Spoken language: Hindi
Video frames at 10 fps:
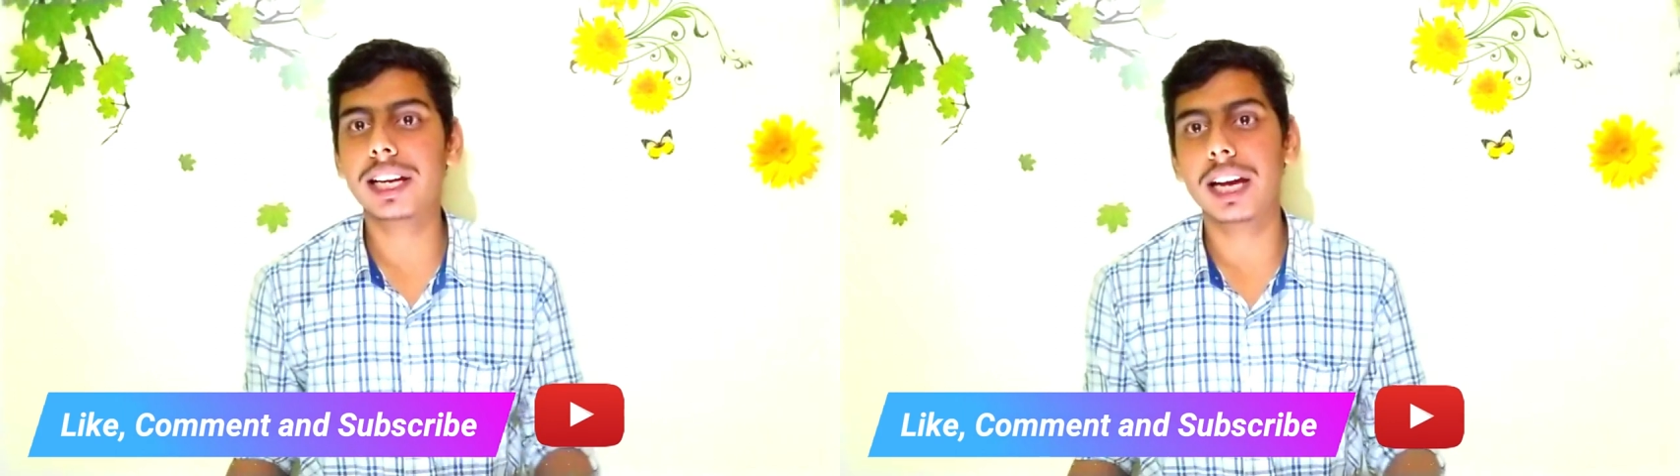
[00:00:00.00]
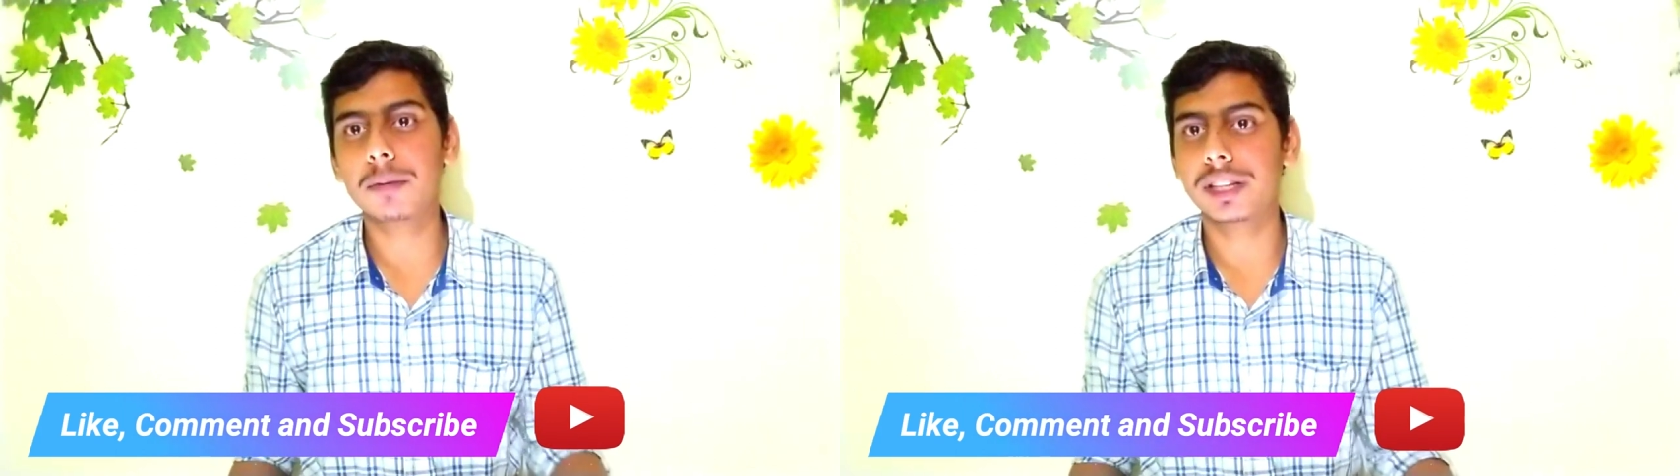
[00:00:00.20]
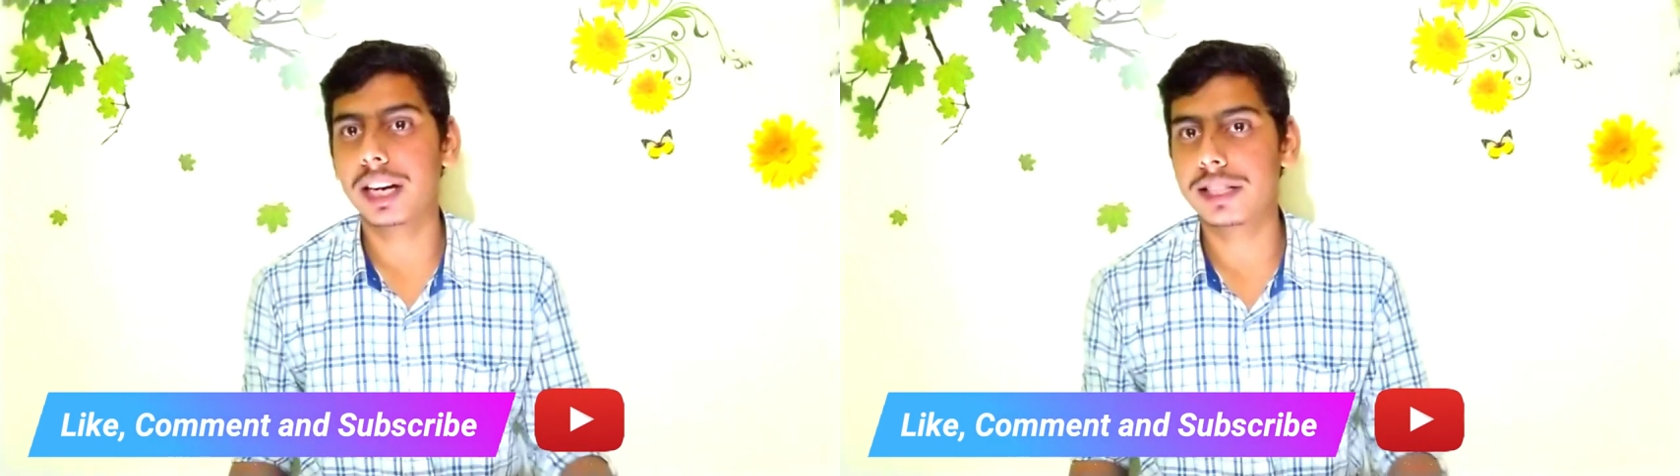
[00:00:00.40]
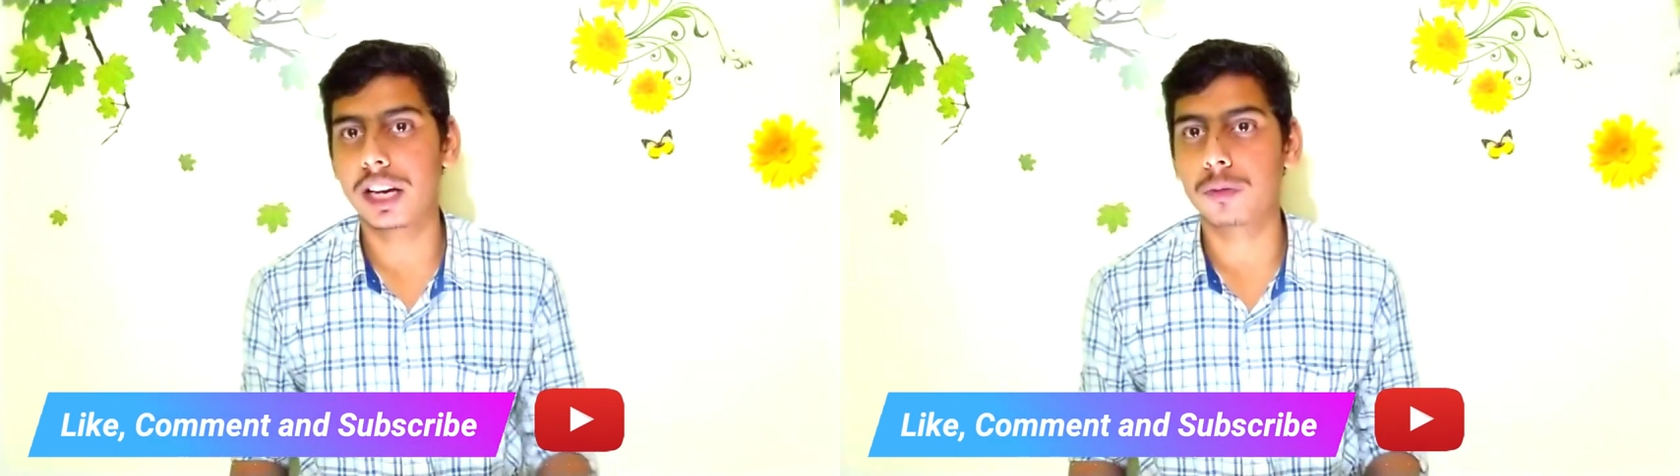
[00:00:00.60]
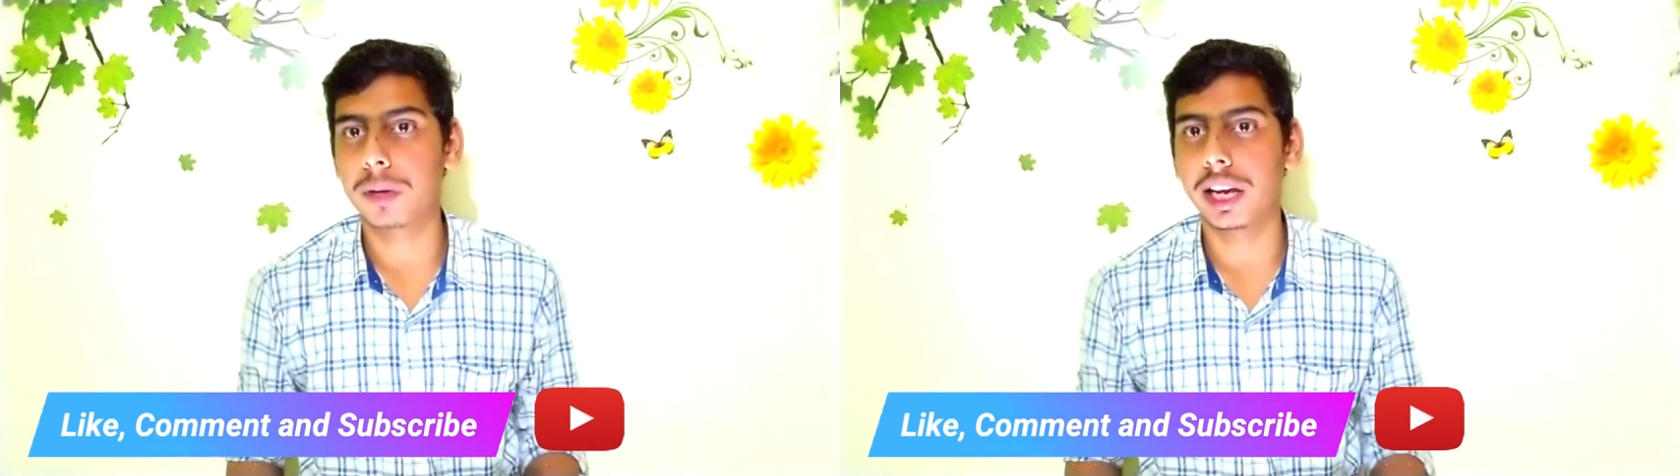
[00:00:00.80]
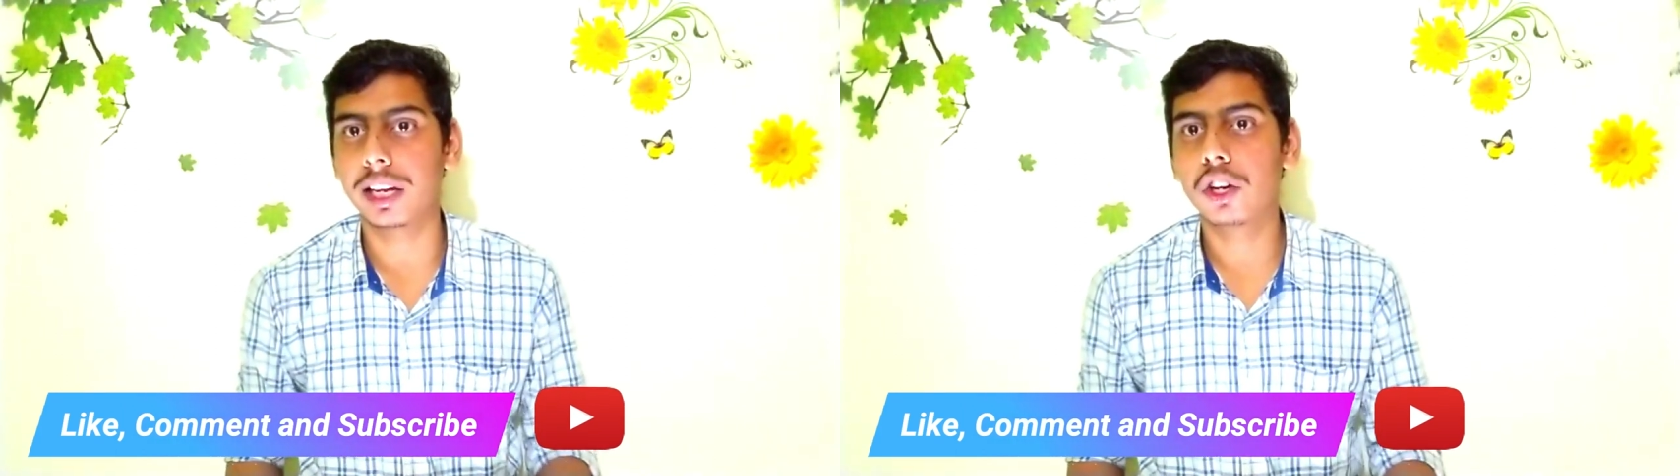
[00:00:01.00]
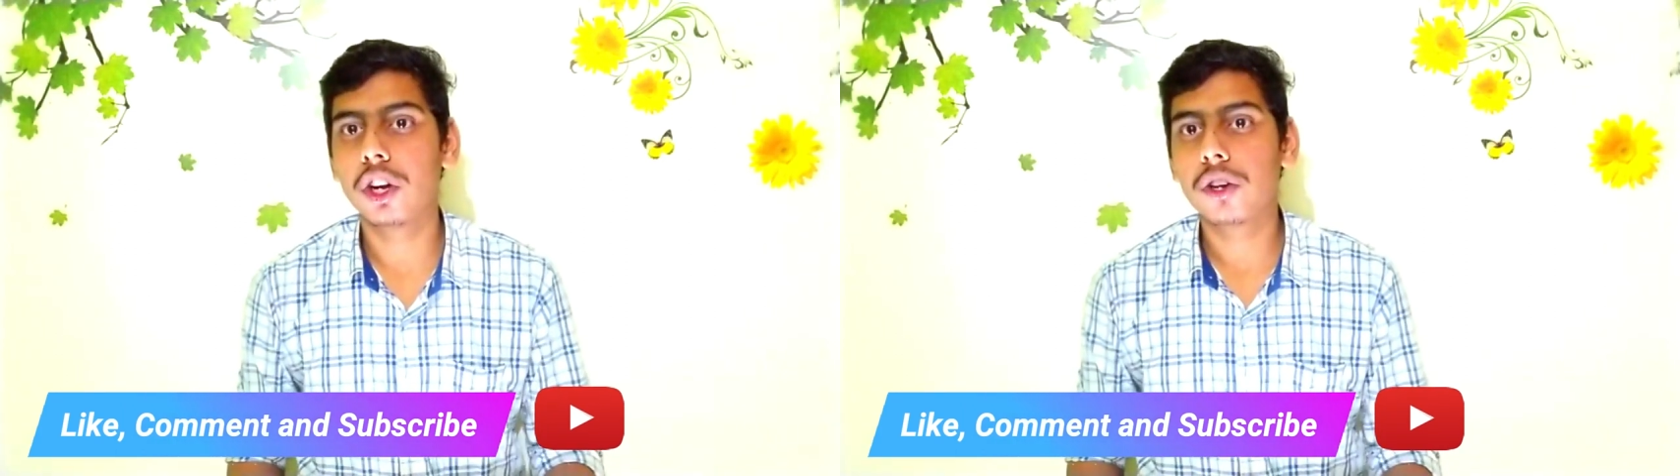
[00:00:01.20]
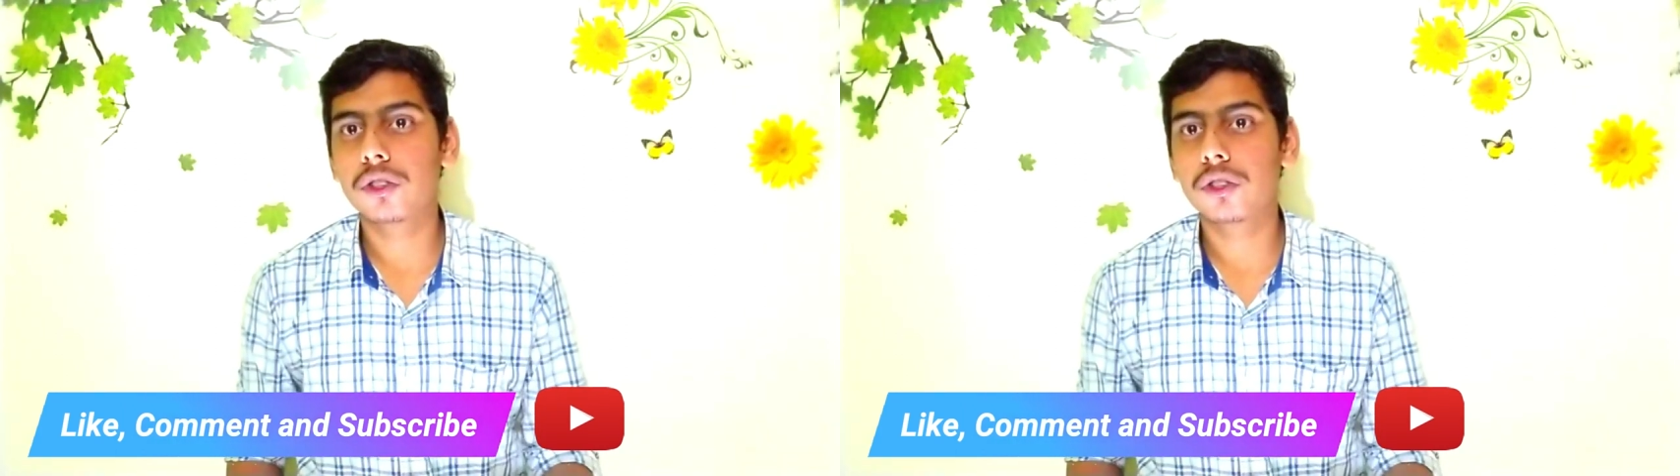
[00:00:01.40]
एक लाख पंद्रह हजार रुपए है